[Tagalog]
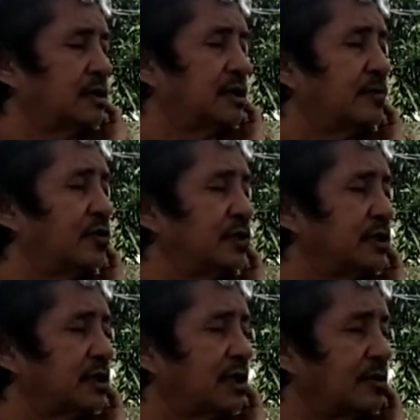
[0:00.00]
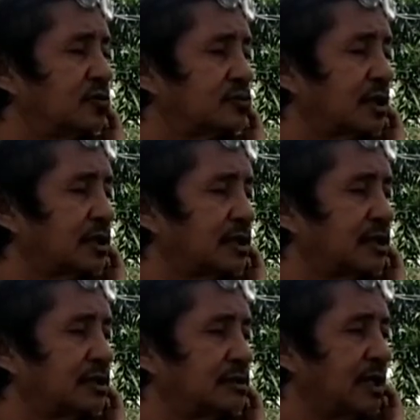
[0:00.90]
kinabuhi ining kalibutan
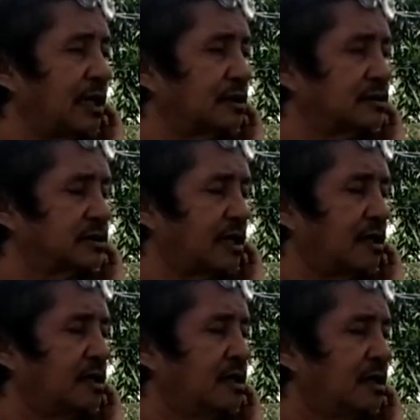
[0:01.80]
na sa